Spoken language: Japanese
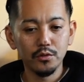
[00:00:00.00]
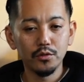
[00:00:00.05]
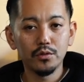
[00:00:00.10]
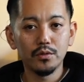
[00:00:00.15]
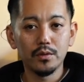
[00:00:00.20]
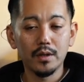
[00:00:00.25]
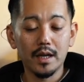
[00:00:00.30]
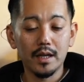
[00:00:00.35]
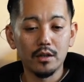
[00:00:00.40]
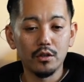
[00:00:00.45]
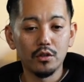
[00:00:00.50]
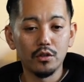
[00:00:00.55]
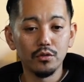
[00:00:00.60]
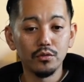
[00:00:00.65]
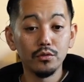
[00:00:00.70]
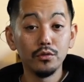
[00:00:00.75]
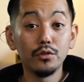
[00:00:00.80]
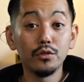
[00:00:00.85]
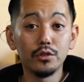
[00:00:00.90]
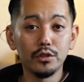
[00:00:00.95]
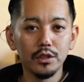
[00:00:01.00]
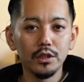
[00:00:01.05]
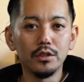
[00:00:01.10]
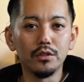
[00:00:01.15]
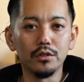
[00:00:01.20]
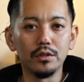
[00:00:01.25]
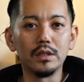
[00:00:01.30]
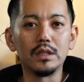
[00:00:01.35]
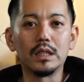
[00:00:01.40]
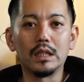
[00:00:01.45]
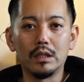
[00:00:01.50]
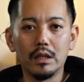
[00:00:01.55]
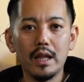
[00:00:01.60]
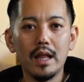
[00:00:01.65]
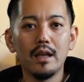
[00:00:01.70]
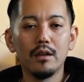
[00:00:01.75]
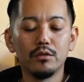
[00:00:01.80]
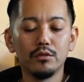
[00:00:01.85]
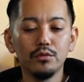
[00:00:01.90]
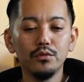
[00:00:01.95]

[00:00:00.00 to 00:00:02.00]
う、あの、ウークイって言うんですけどね、